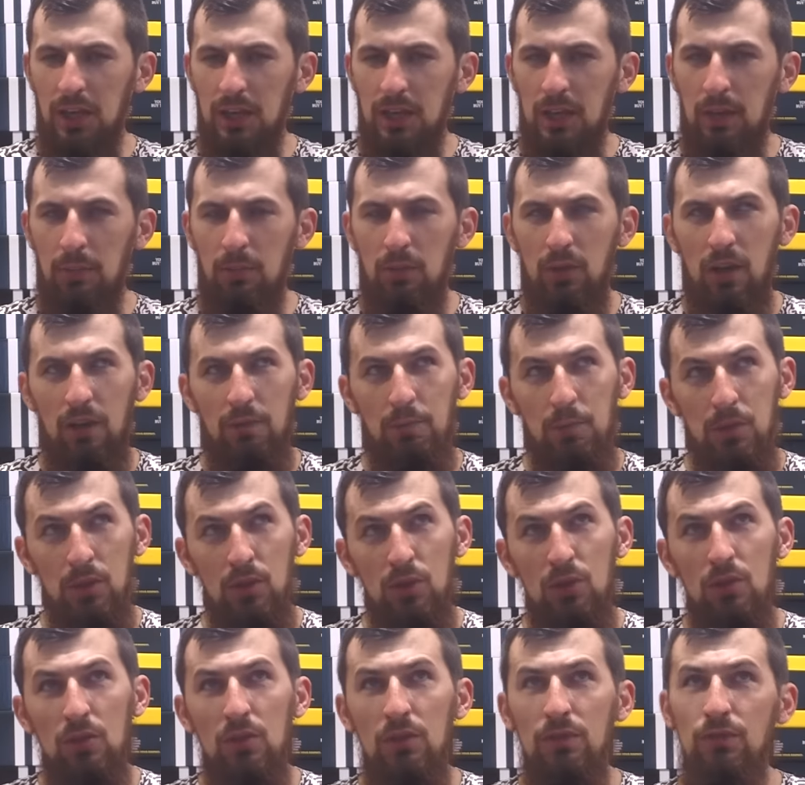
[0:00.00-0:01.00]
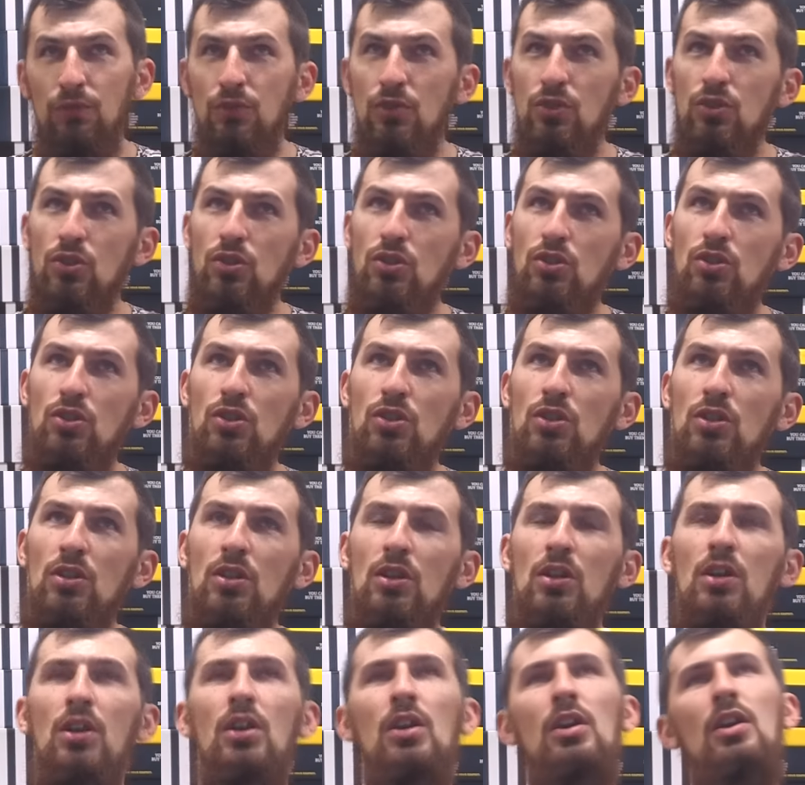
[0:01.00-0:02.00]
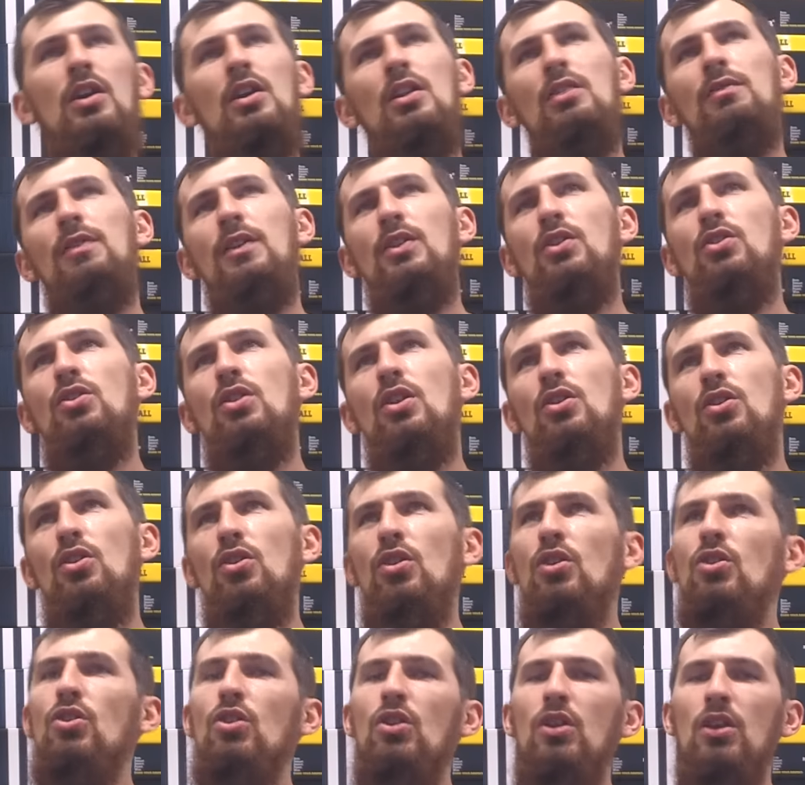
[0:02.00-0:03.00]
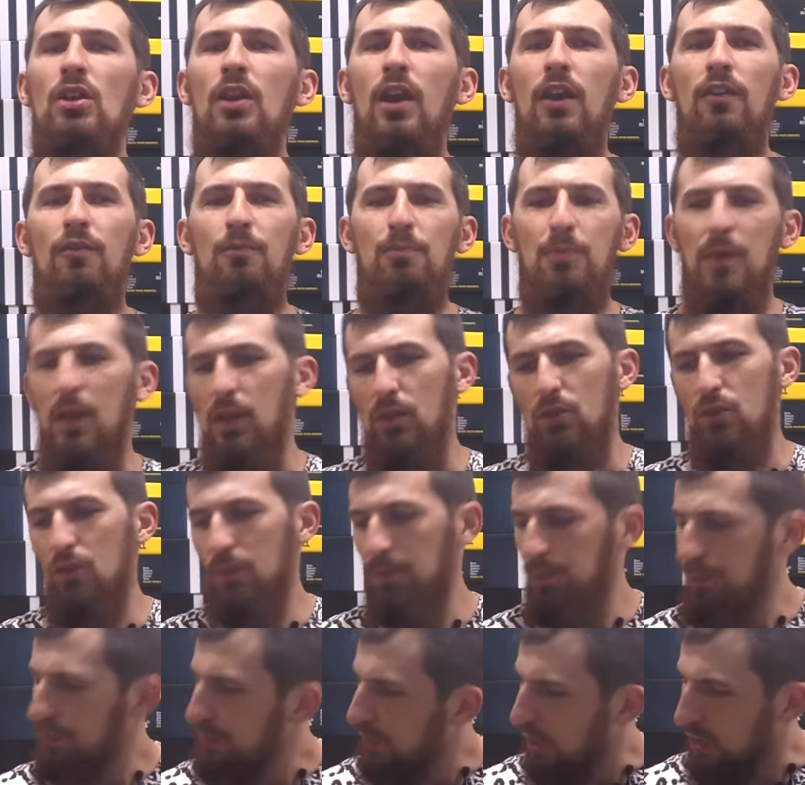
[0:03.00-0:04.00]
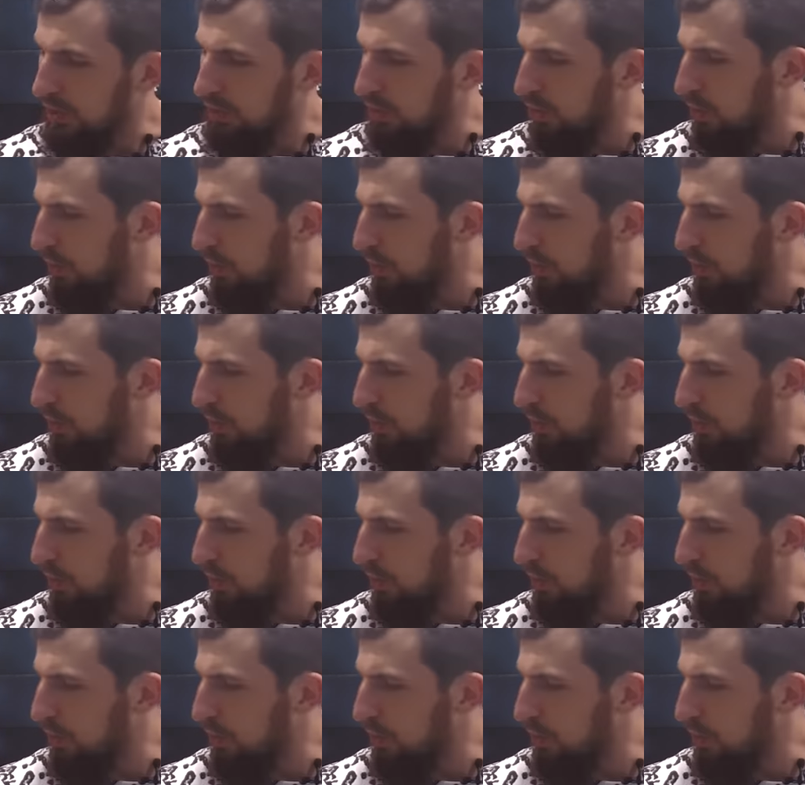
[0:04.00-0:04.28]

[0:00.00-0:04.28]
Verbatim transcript: i tam były F50, F30, 10 i F5. Tak,